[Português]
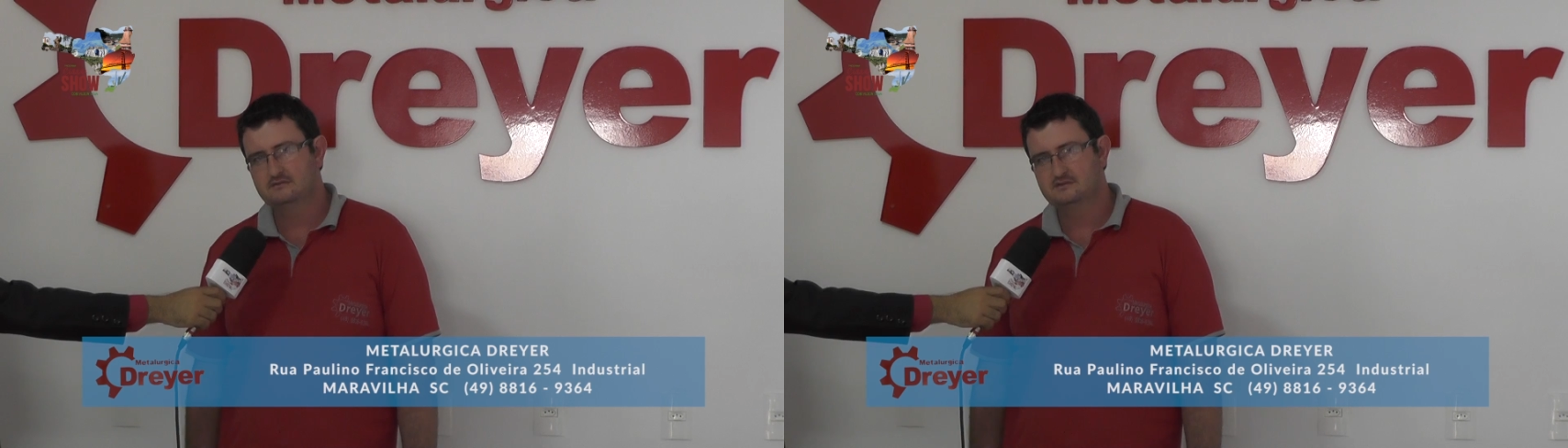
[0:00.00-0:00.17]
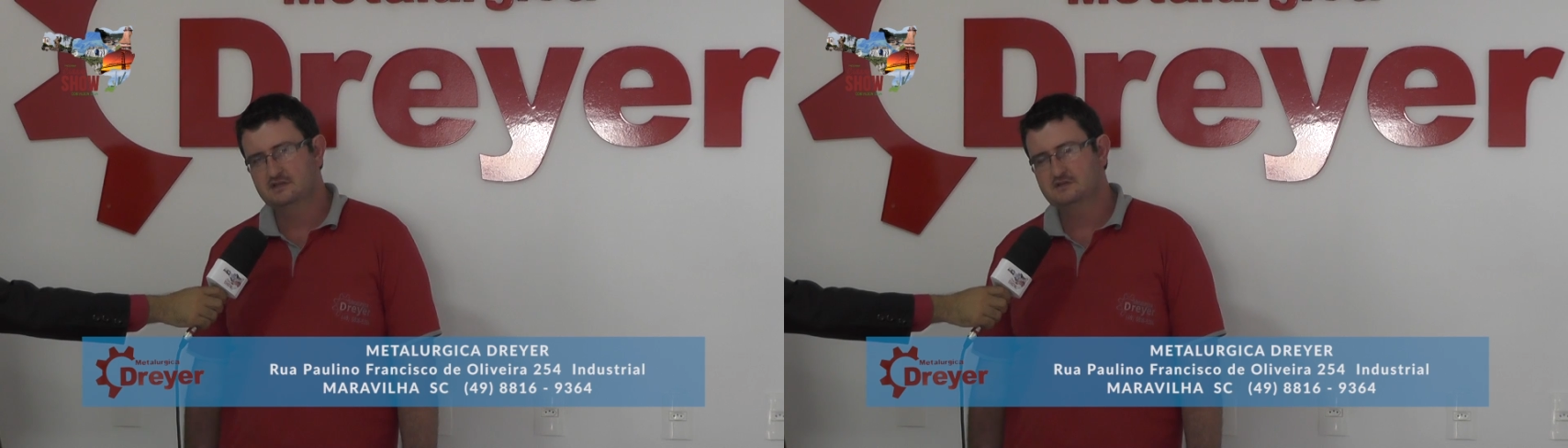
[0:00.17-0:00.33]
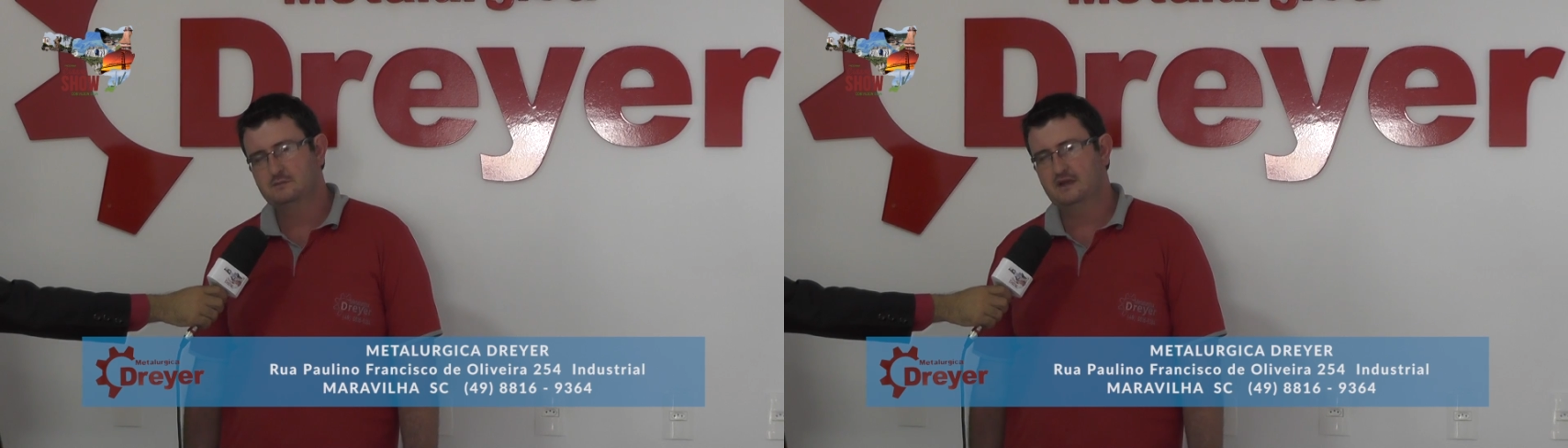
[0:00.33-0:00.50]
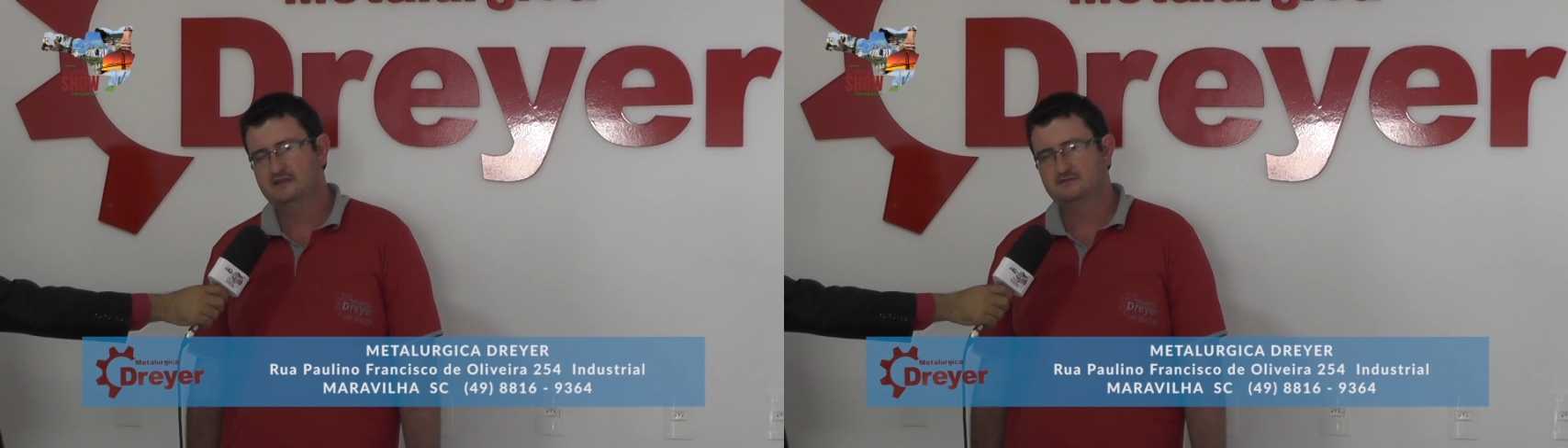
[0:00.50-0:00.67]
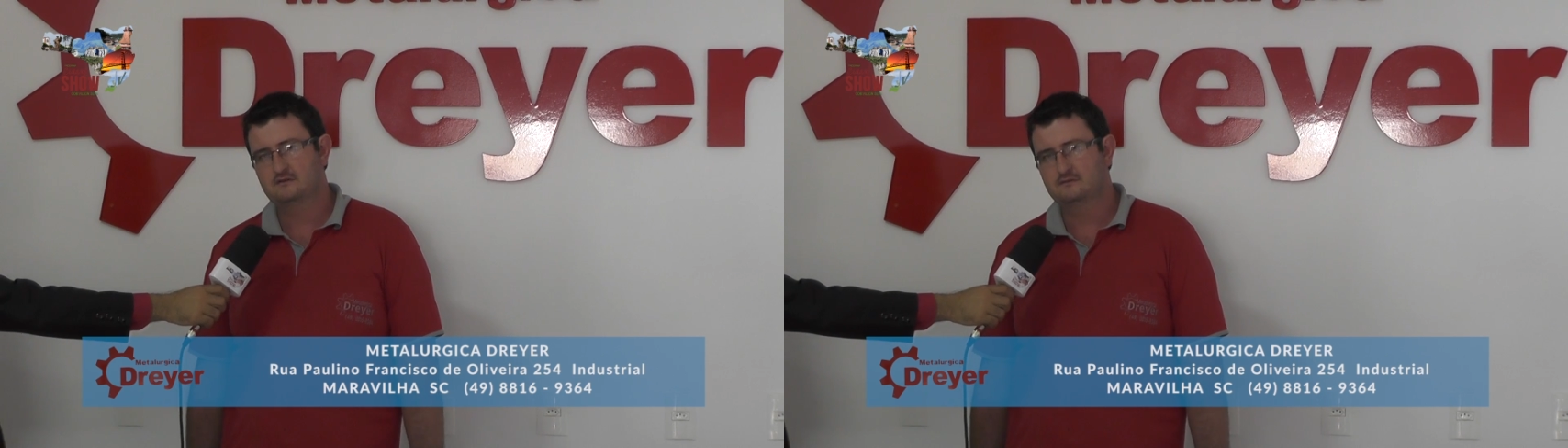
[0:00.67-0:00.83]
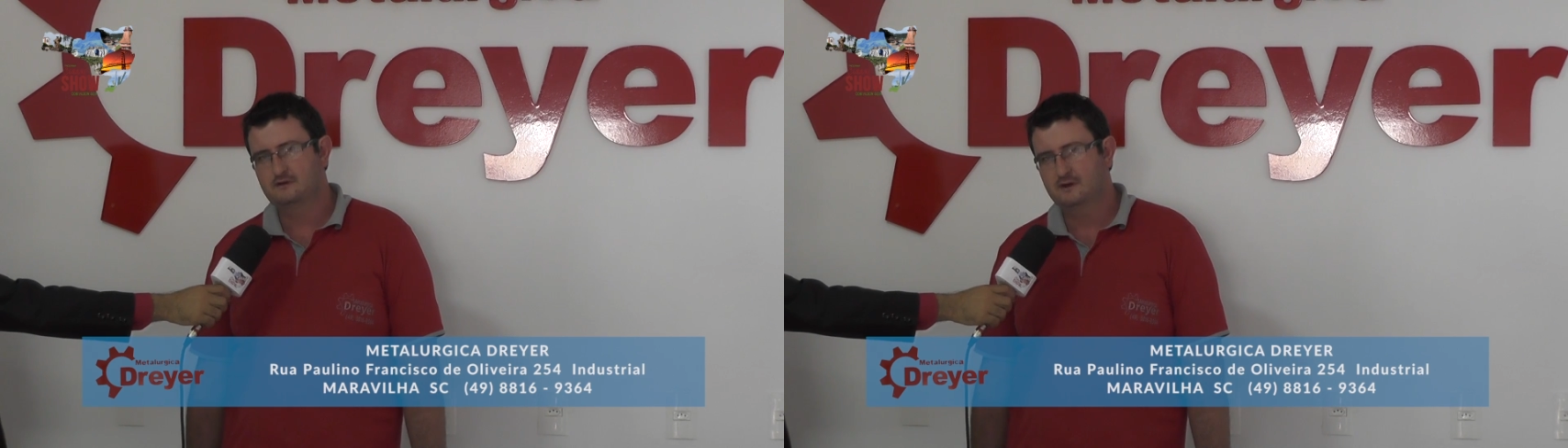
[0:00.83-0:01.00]
200
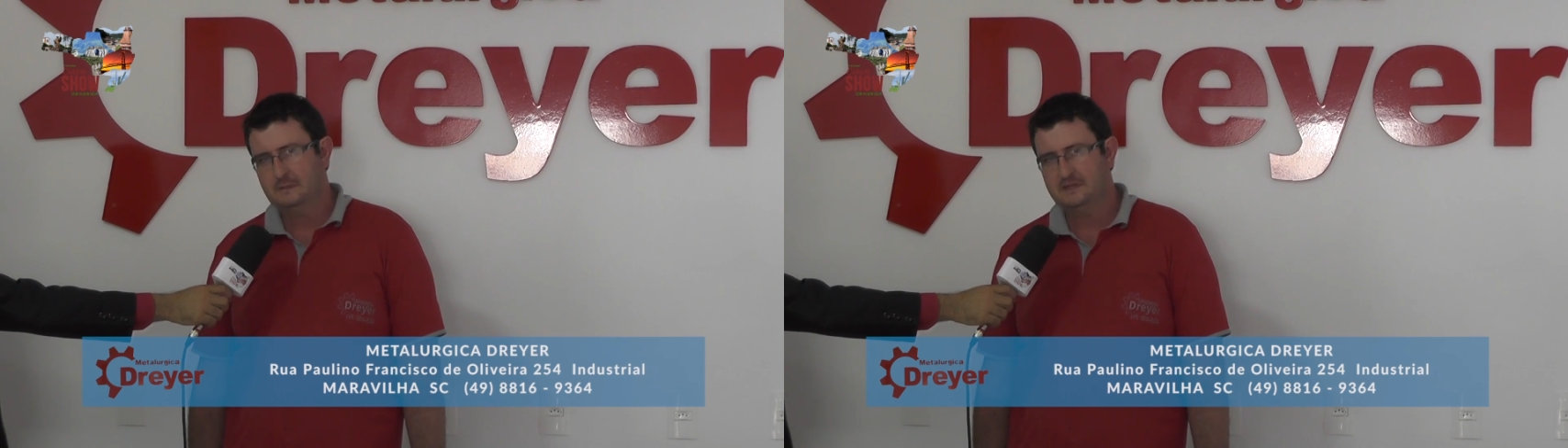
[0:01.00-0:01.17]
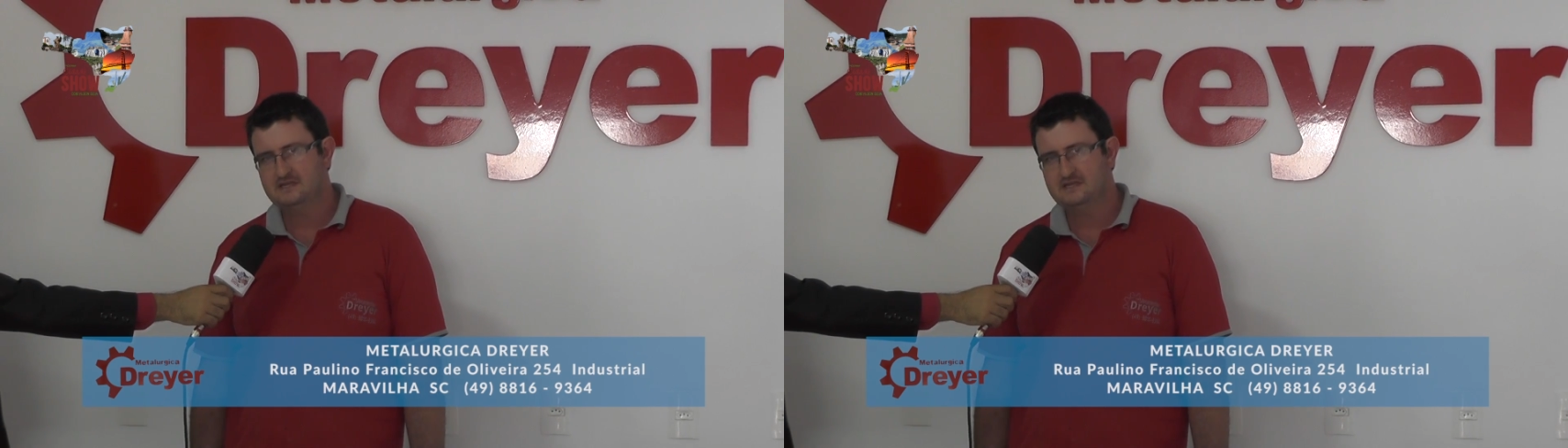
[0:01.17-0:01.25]
metros, conforme